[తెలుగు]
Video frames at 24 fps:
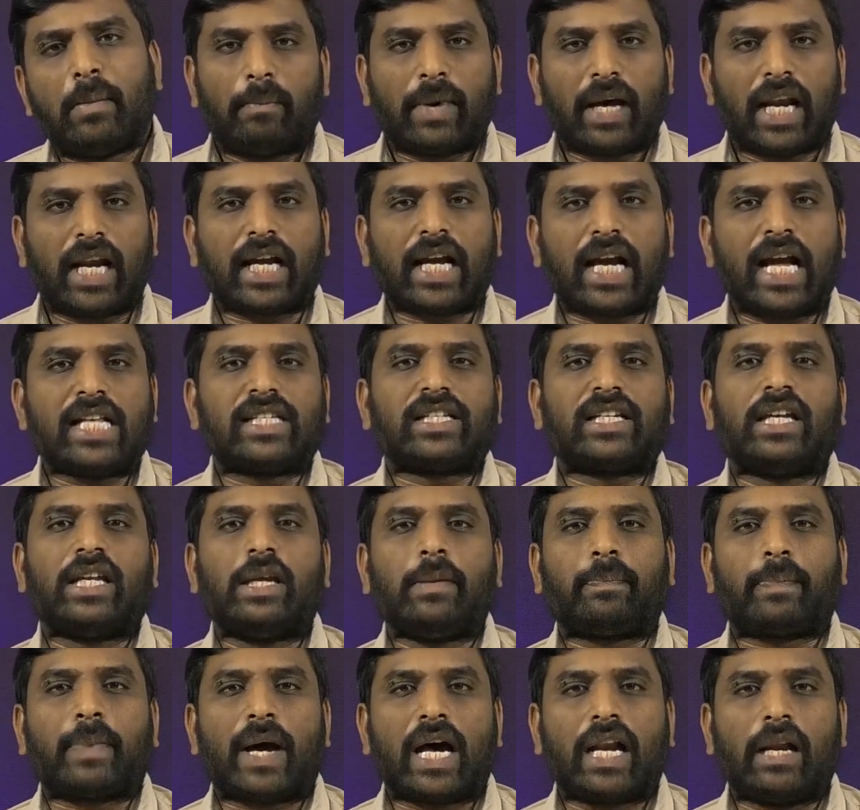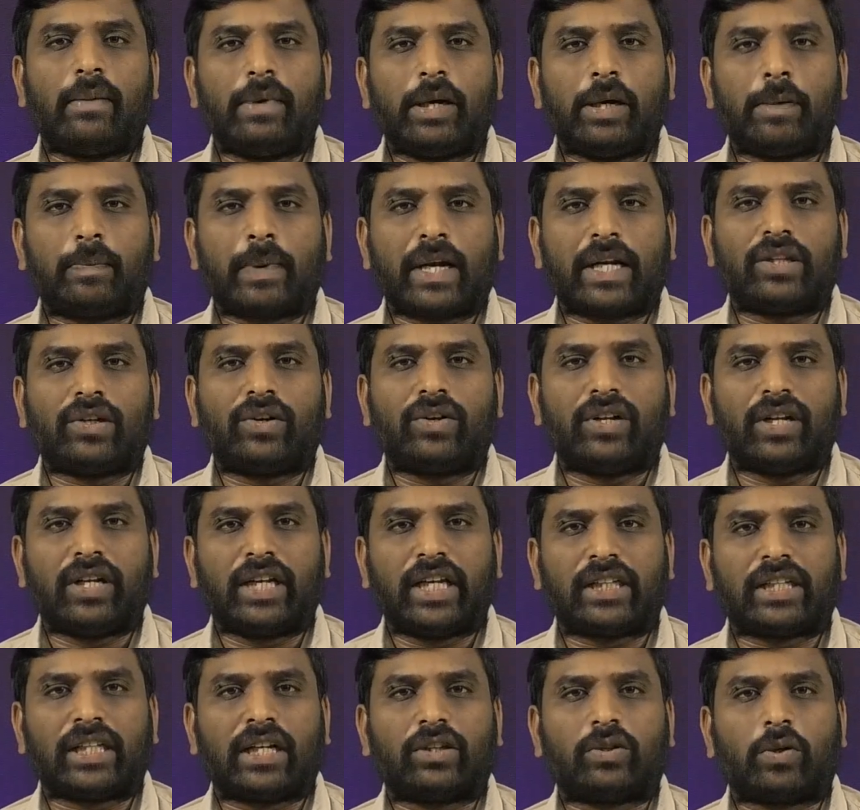మల్కాజ్గిరి పార్లమెంటు పరిధిలోని
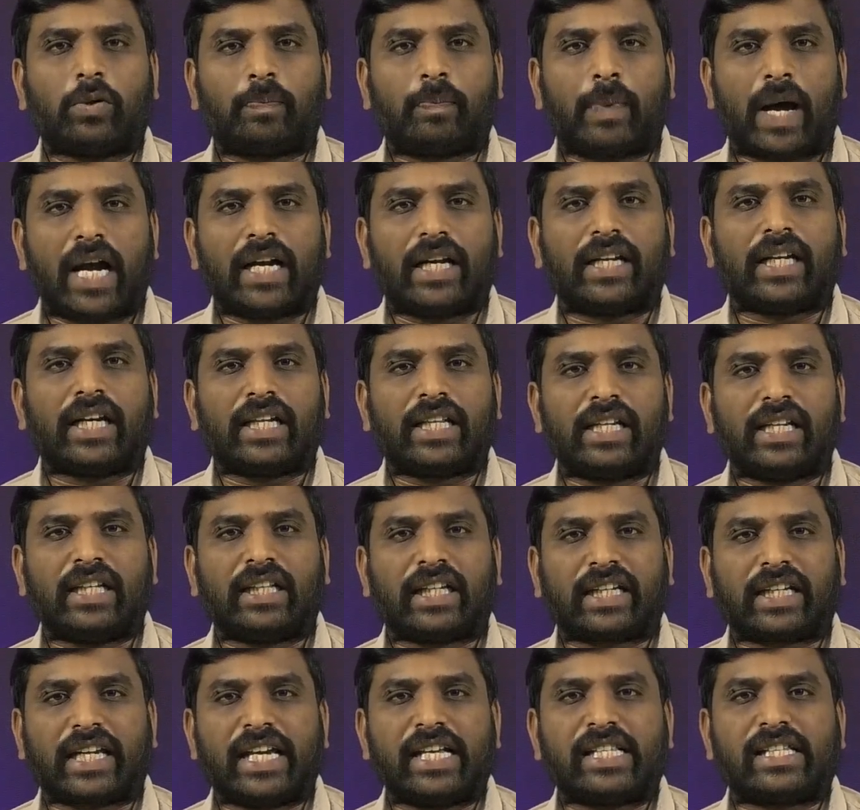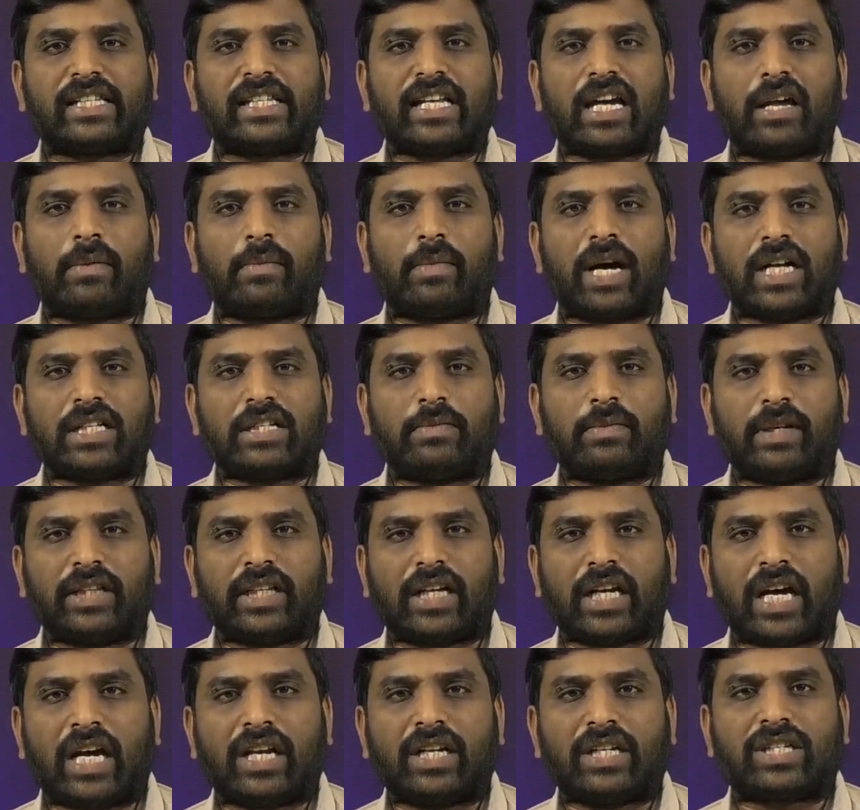నేతలతో పార్టీ అధినేత కేసీఆర్ మాజీ
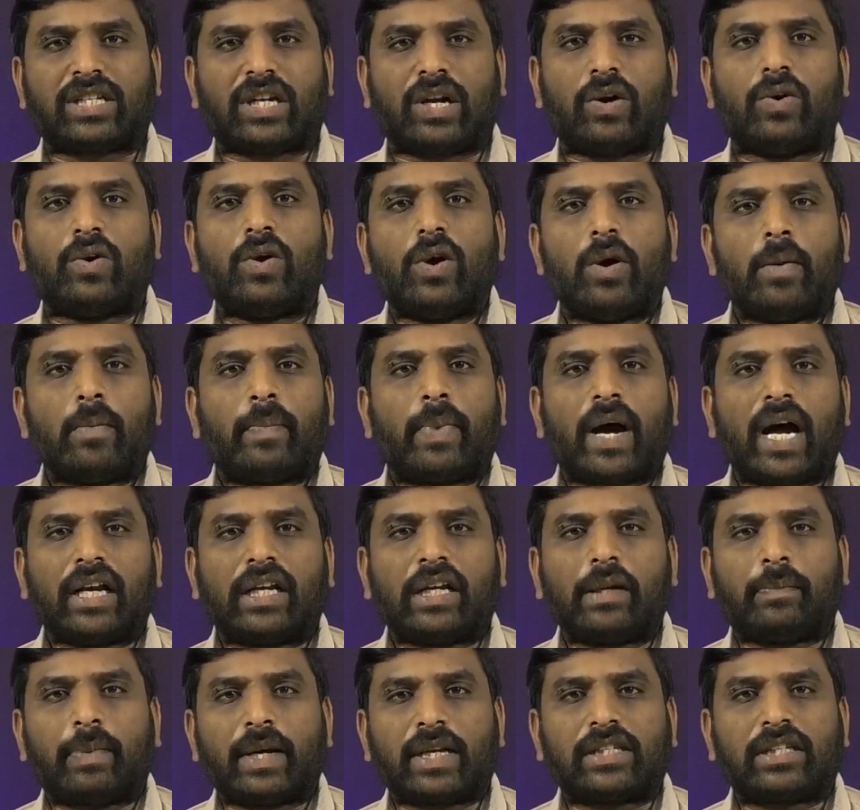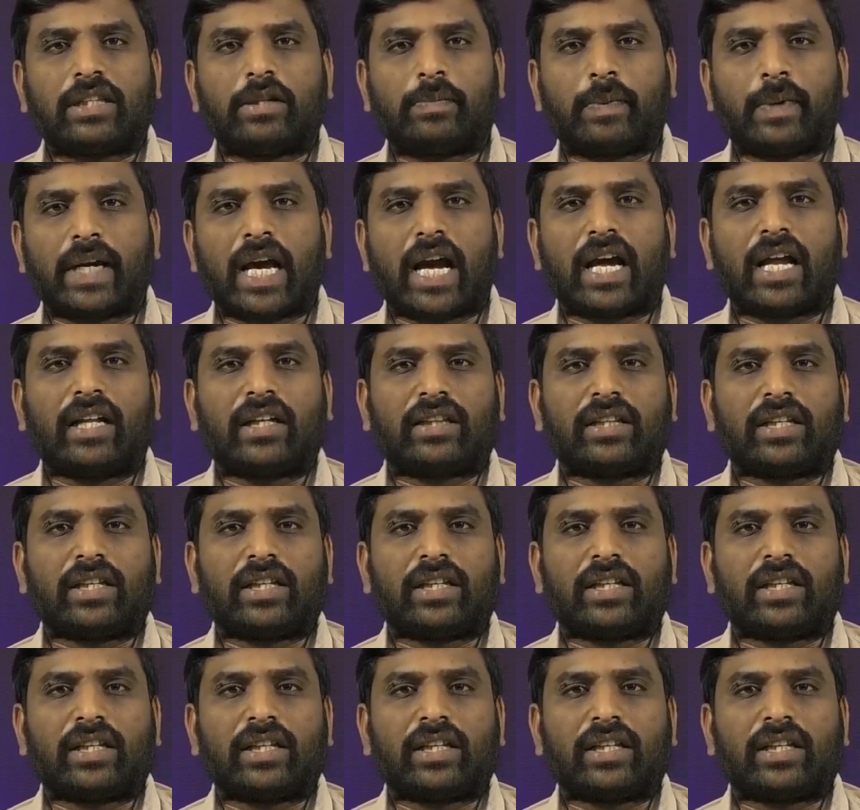మంత్రి హరీష్ రావు పార్టీ పరిస్థితిపై ఆరా